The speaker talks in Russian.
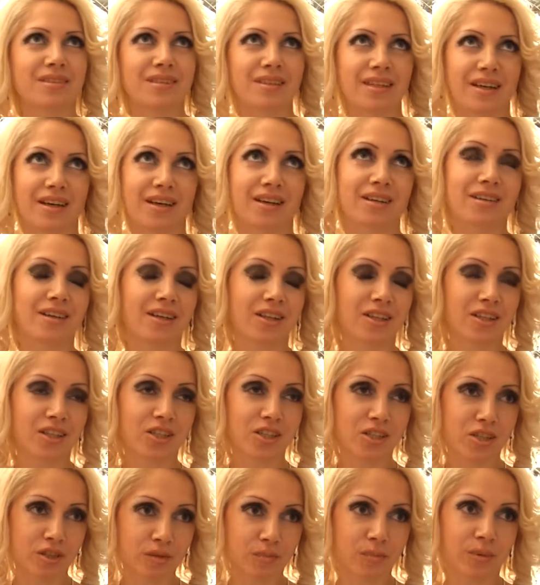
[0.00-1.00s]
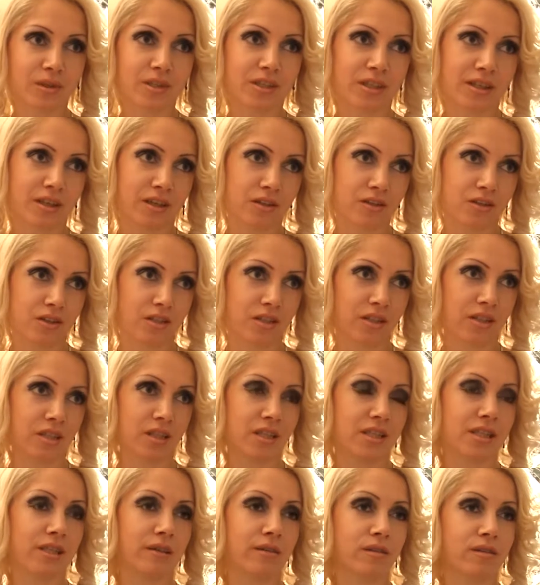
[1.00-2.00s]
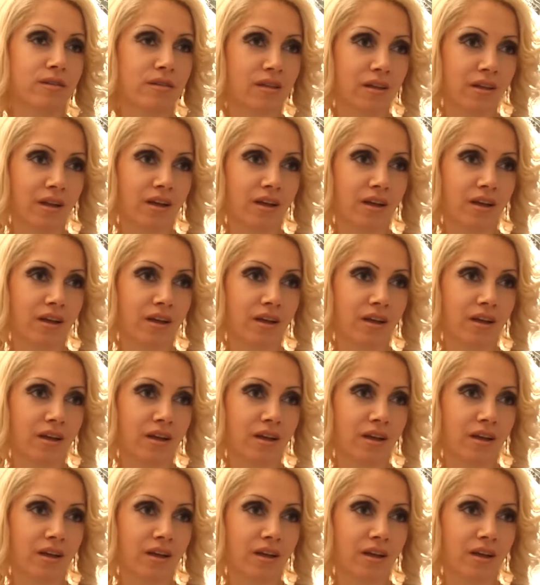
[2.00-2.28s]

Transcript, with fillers: Да, конечно, понравится. Если